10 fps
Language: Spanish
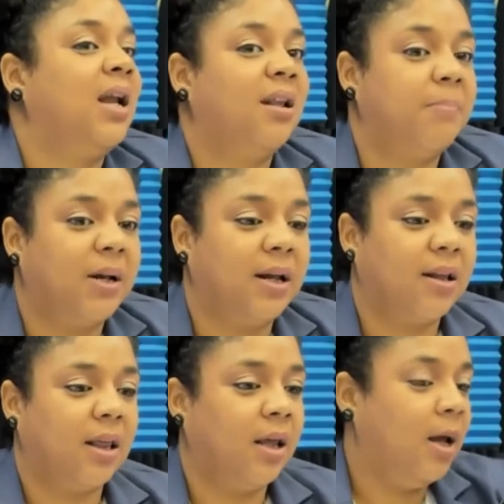hay la
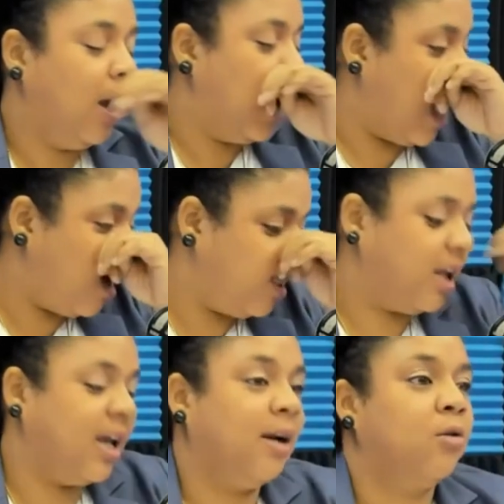esperanza de, ah, de
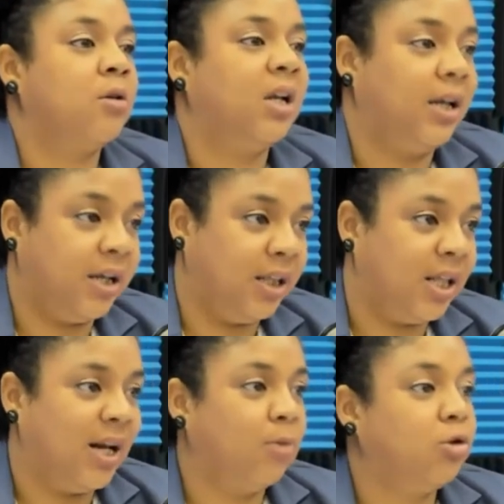que algo se le
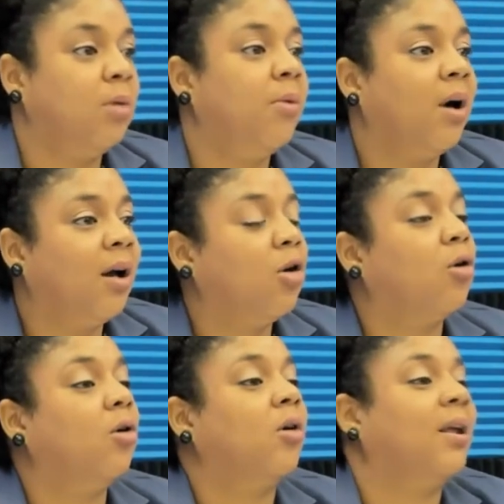quite. El autismo es algo
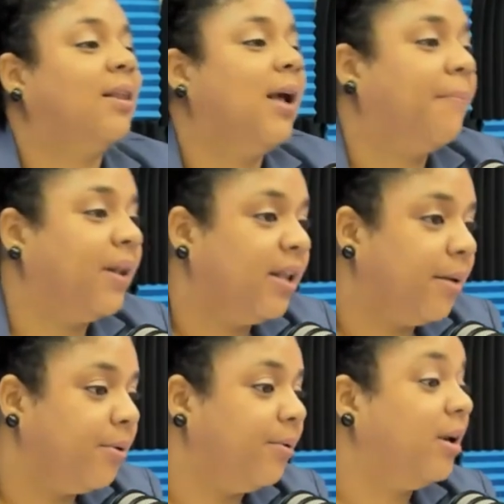con lo que se aprende a
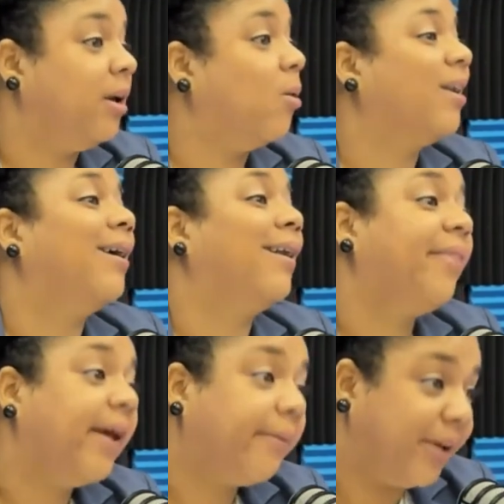vivir, igual que la
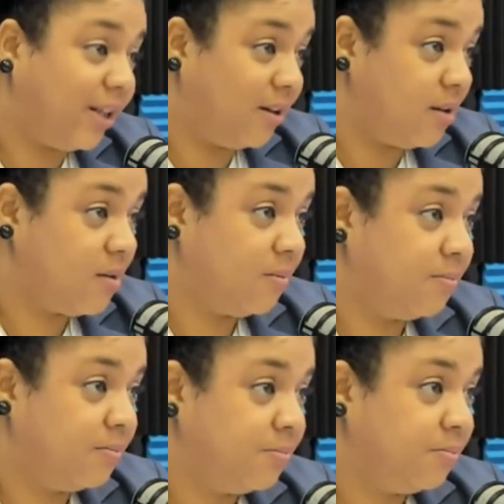diabetes,
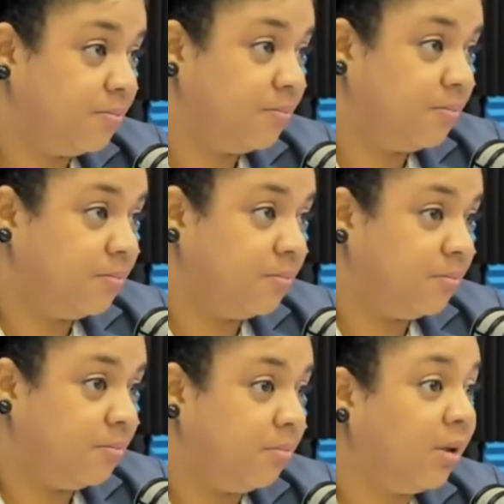
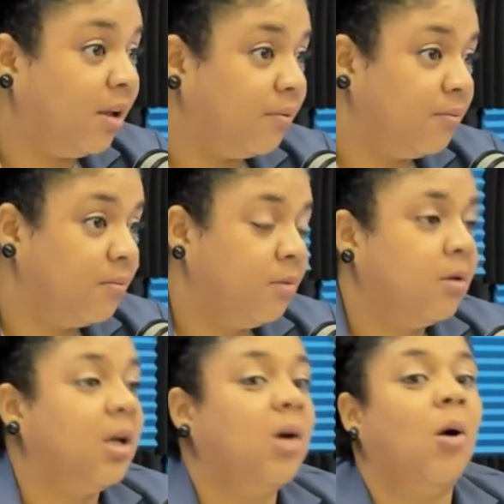bien,
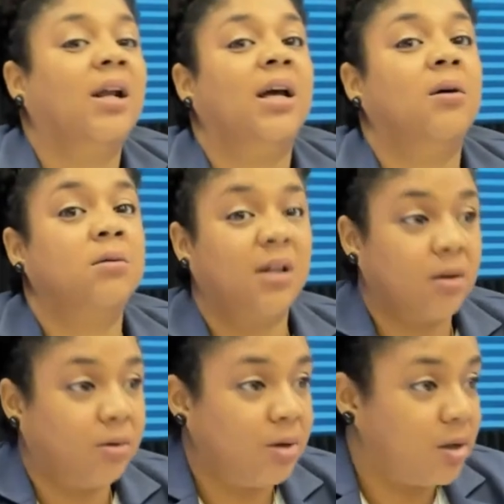igual que otras
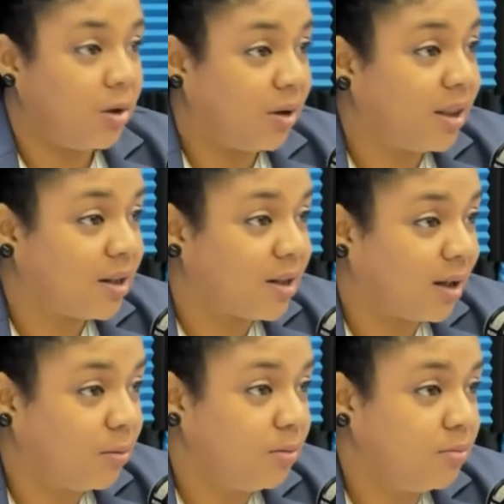condiciones de
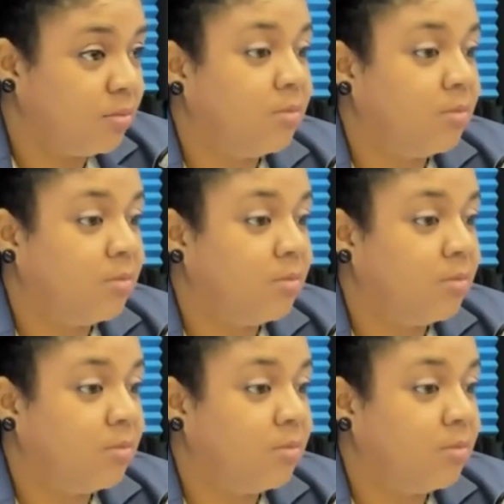salud,